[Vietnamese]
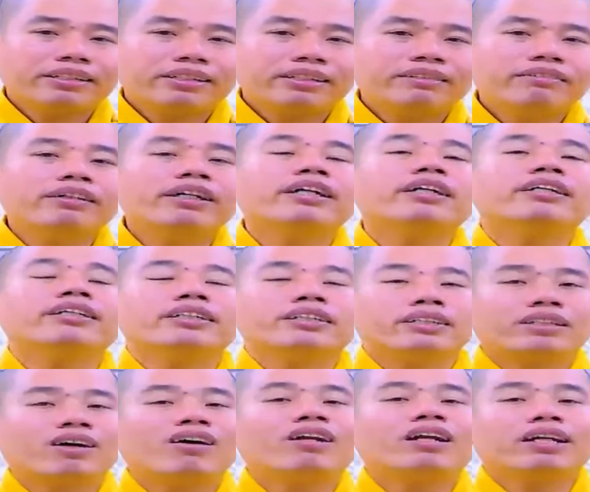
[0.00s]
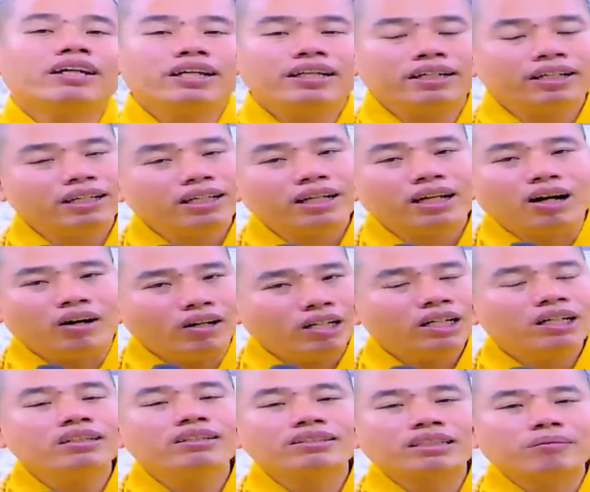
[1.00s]
quý vị coi lại đi hỏi
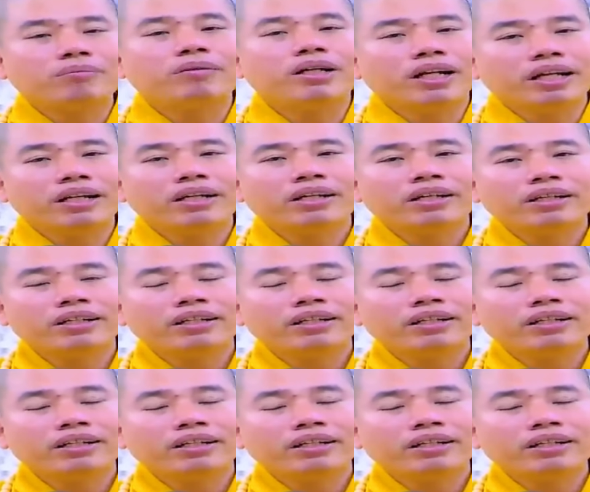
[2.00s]
là lương tâm mình đi